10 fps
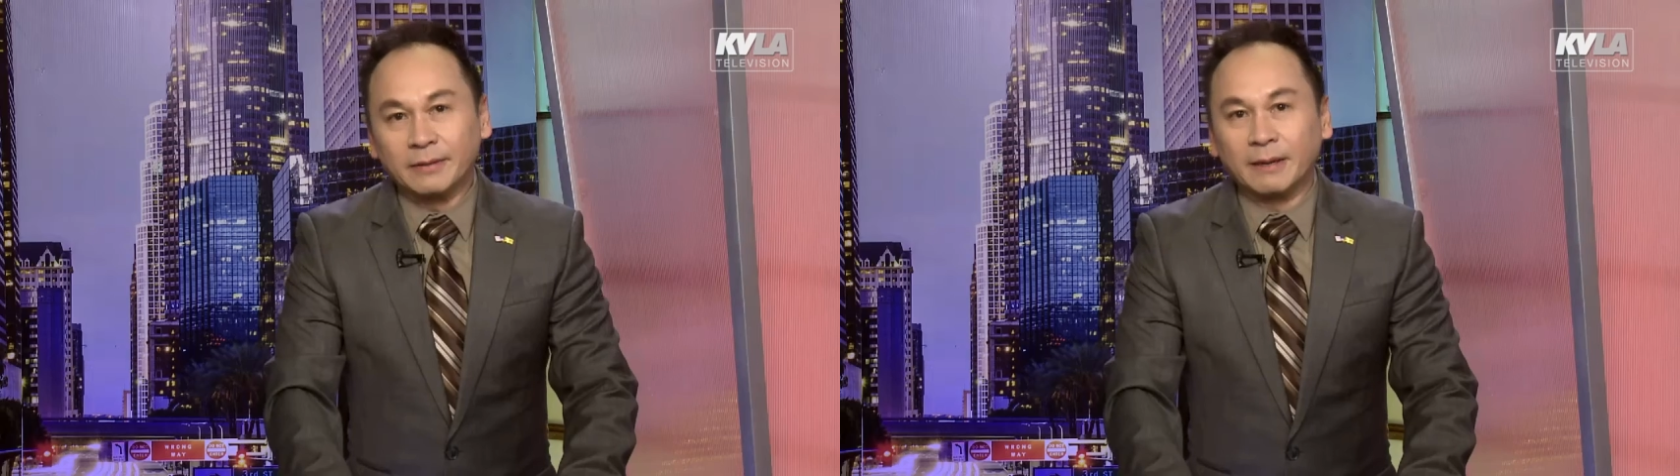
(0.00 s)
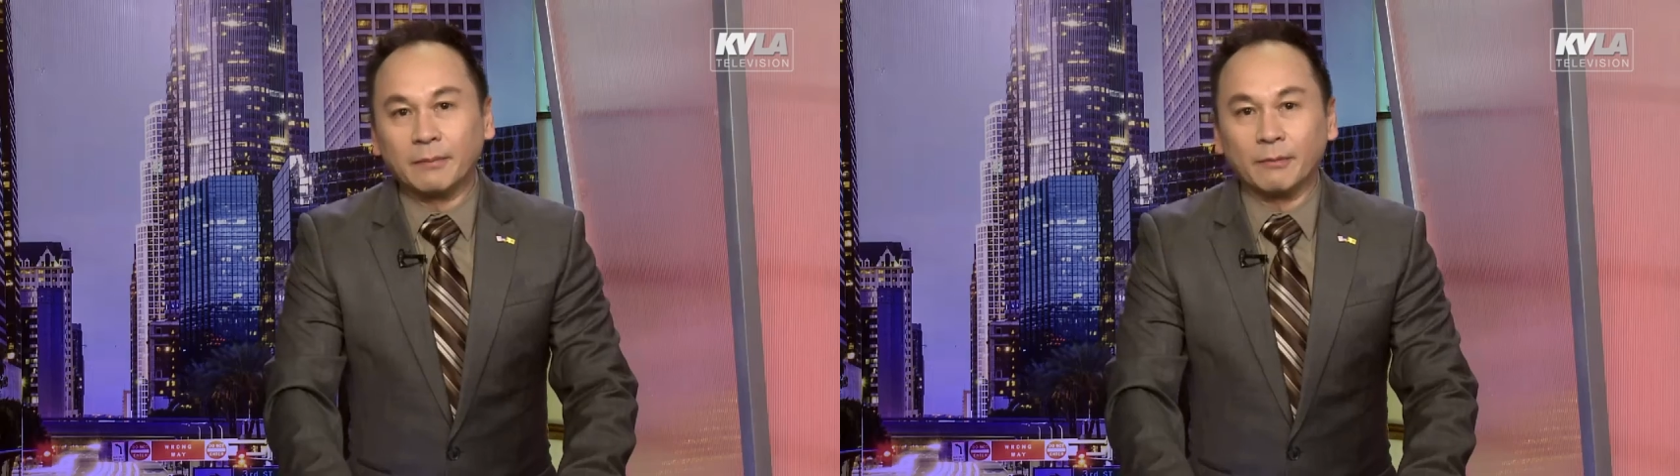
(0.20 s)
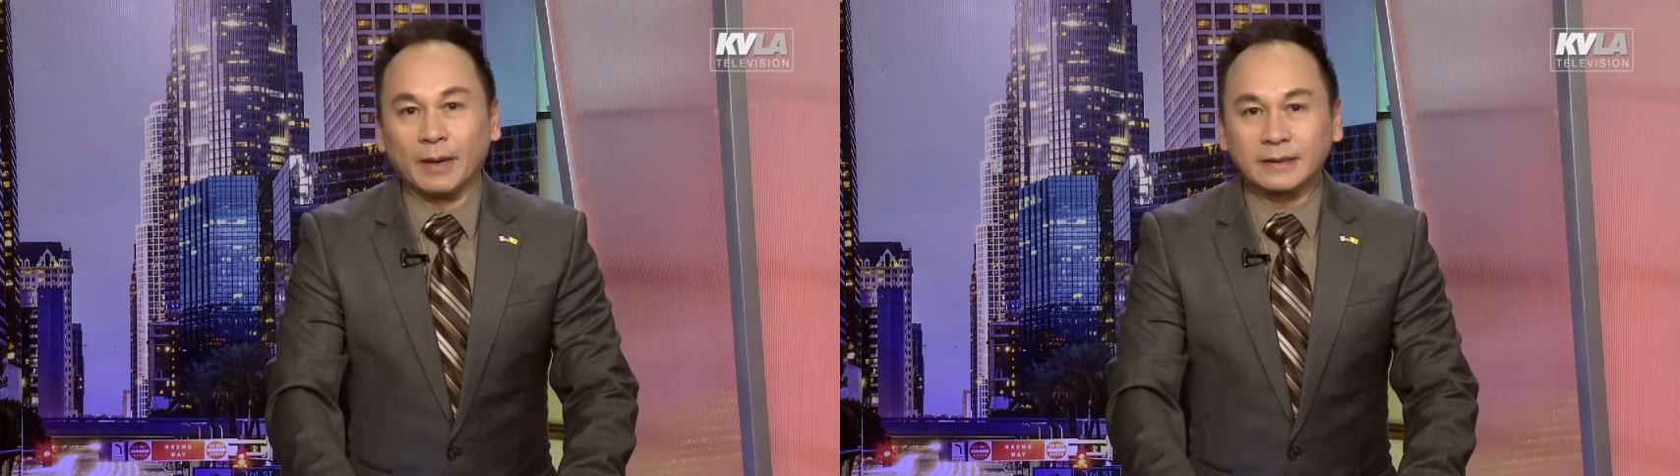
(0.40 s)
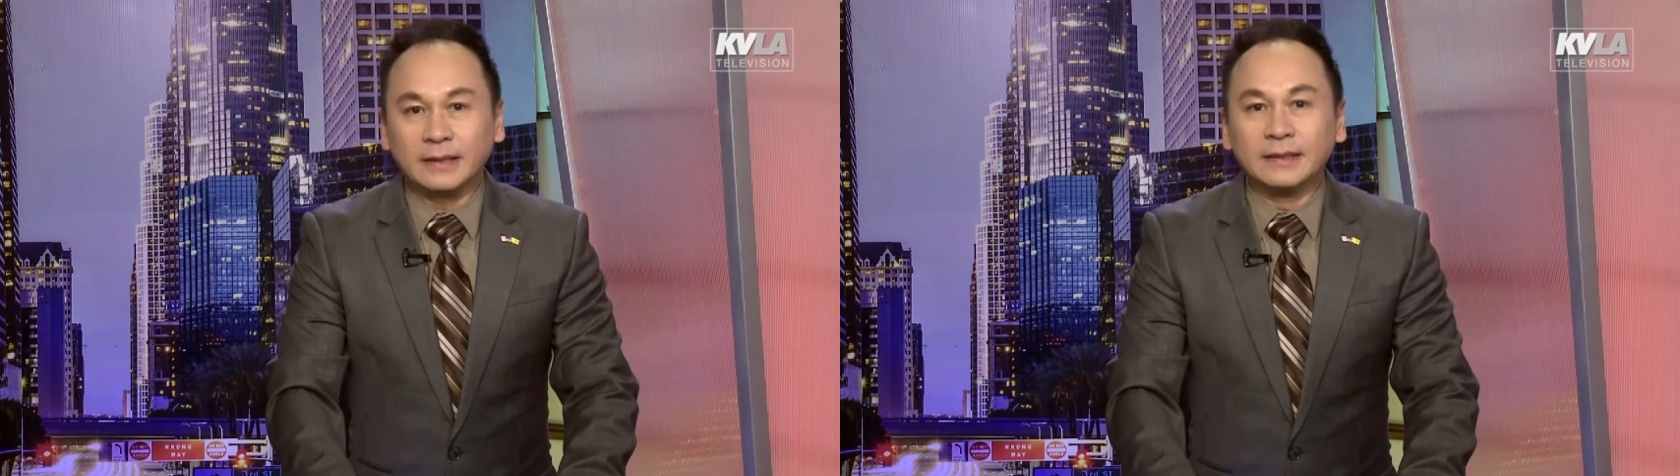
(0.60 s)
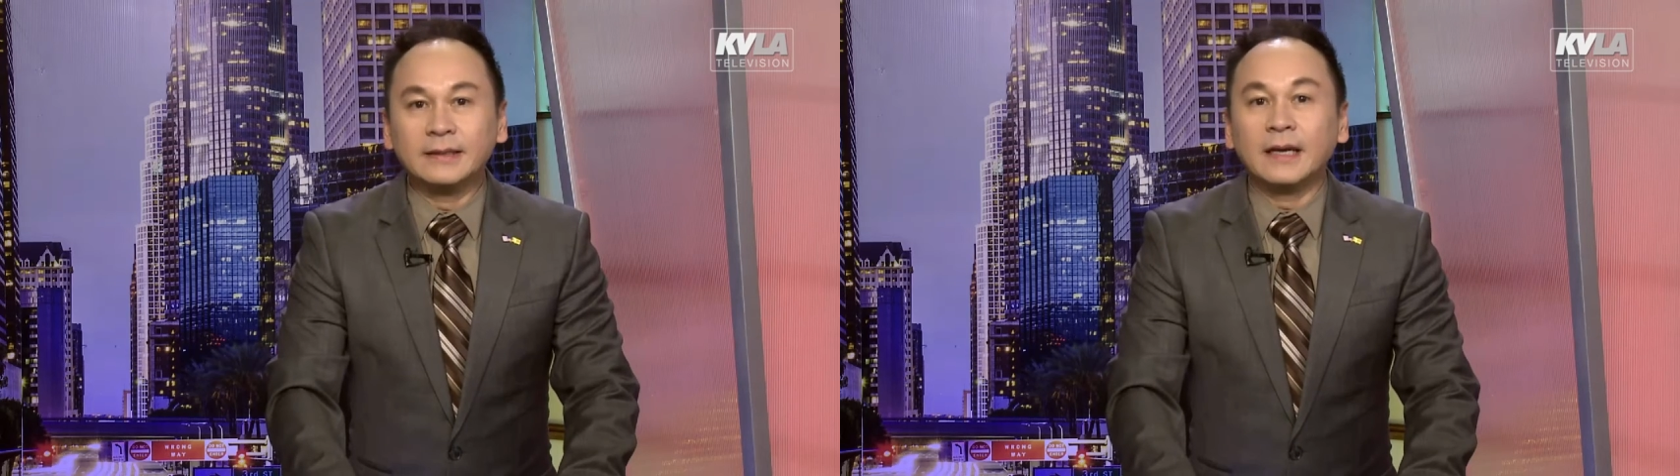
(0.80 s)
là một bản
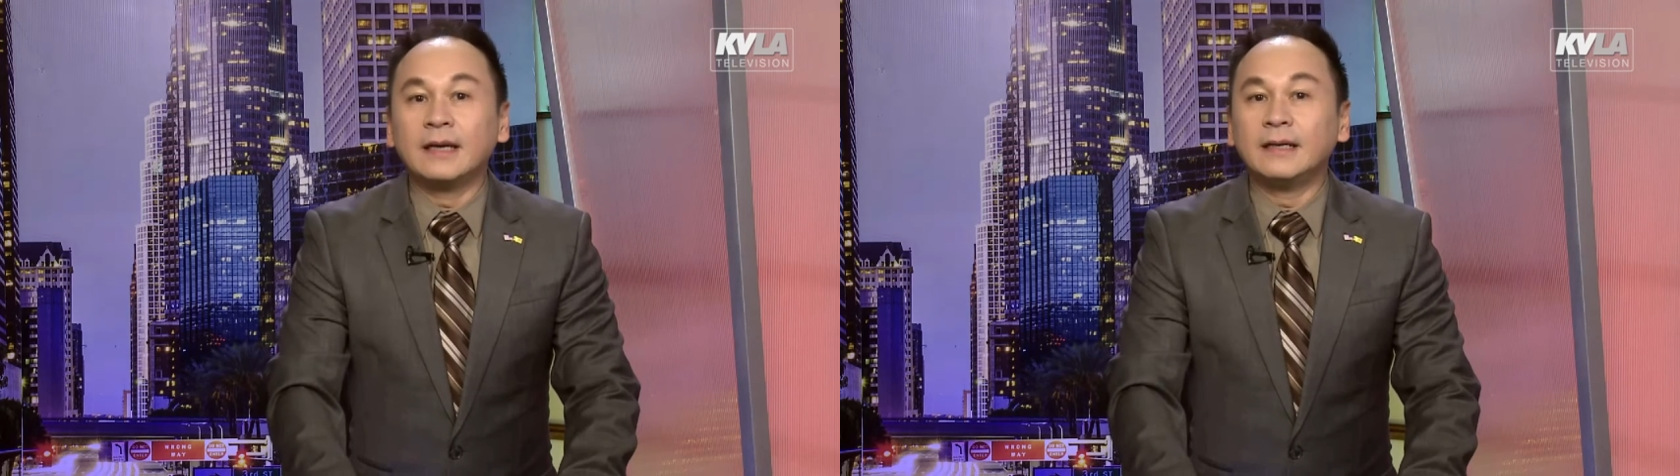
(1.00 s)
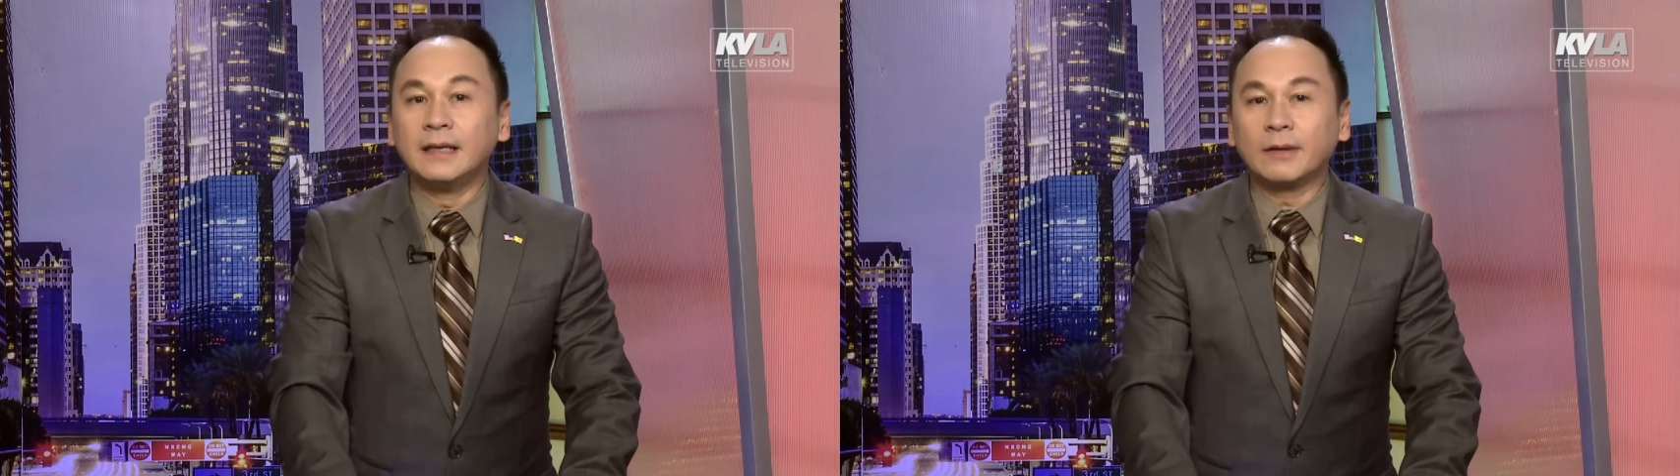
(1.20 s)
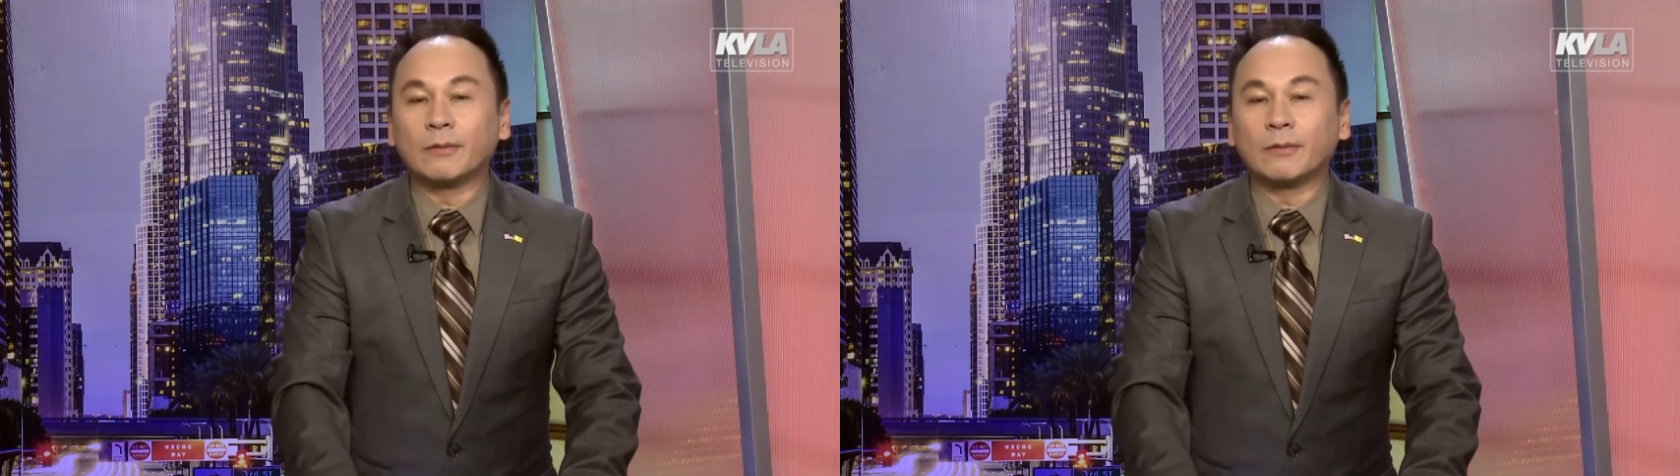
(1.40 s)
tin liên